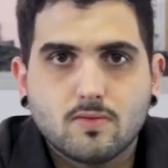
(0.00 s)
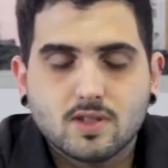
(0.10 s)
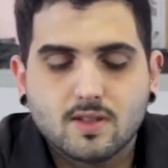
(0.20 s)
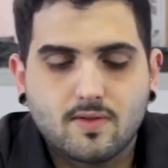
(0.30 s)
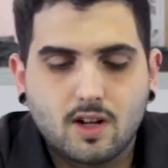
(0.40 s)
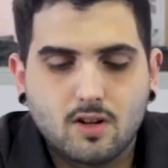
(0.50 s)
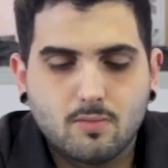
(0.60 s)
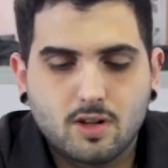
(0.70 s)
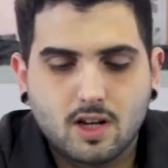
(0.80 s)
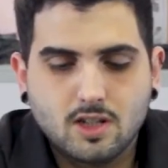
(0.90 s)
o que você falar no
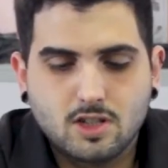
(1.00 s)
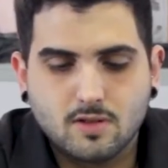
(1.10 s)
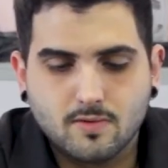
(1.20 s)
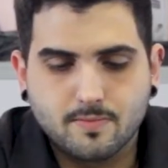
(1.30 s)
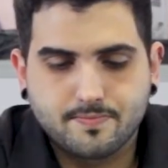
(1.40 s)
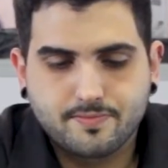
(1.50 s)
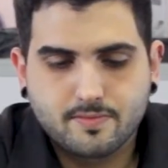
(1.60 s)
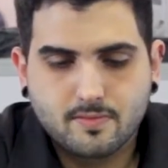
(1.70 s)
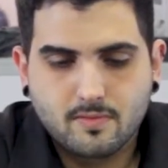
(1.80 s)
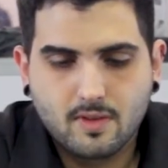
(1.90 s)
aplicativo.
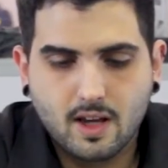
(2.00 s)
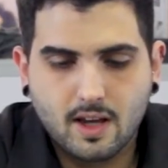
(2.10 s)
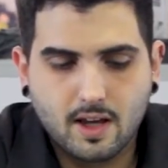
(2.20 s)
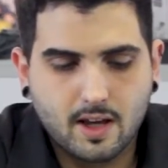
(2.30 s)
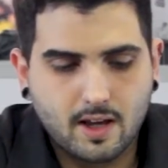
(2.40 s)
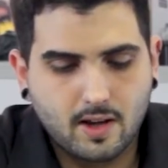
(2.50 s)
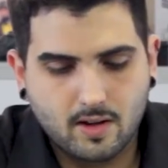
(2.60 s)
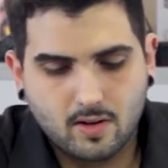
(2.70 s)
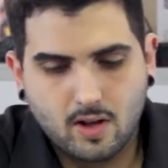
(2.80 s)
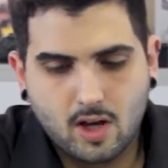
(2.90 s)

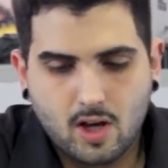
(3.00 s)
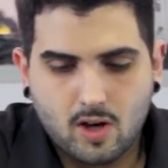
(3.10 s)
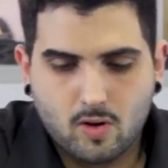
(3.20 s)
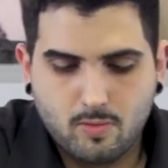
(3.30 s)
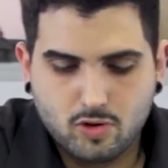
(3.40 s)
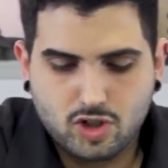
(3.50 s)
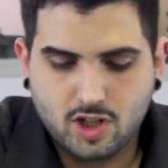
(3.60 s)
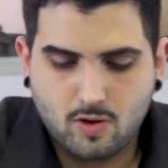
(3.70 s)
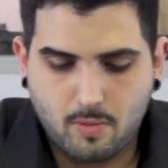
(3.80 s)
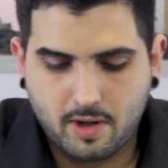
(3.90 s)
É, como eu
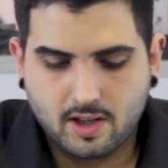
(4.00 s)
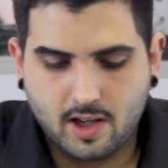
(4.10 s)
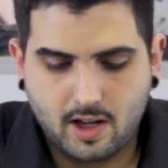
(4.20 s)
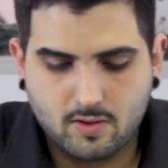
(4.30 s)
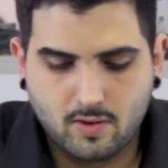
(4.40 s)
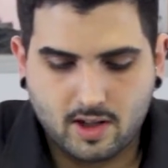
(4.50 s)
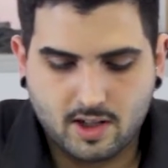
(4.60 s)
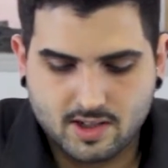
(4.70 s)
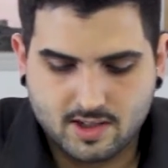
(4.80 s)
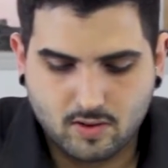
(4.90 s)
tinha comentado, a
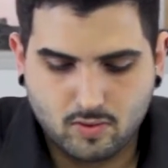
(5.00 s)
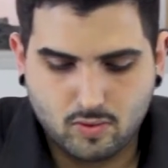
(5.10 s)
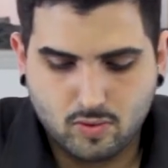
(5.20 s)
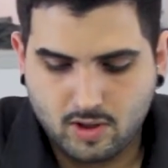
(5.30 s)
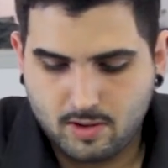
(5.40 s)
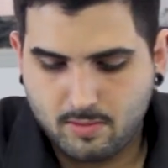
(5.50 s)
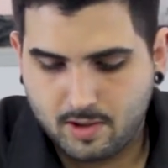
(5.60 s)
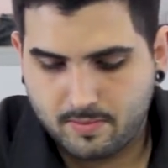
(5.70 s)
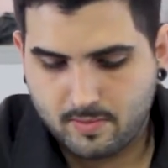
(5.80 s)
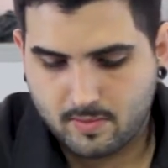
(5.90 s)
questão do
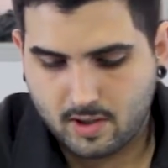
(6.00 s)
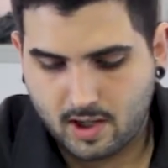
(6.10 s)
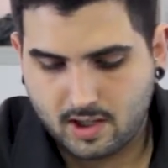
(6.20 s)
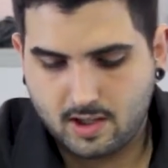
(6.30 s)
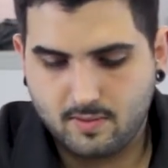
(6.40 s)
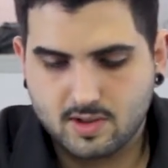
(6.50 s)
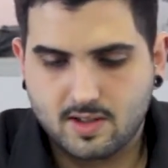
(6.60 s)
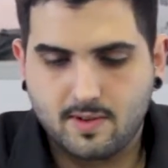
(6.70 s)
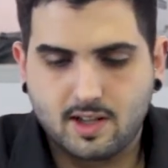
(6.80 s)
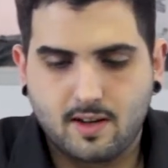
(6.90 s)
imã, aqui é
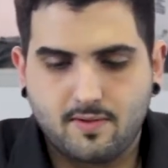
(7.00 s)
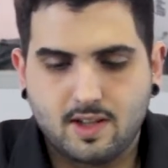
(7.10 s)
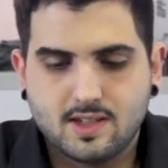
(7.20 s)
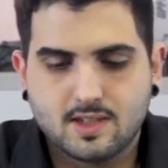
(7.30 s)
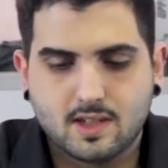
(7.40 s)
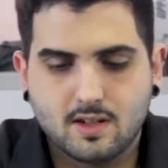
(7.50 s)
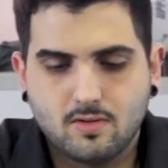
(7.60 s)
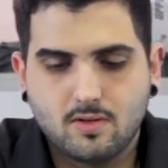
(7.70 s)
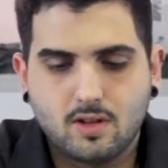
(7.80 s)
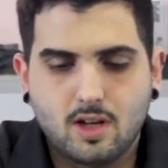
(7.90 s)
você vai estar tá fixando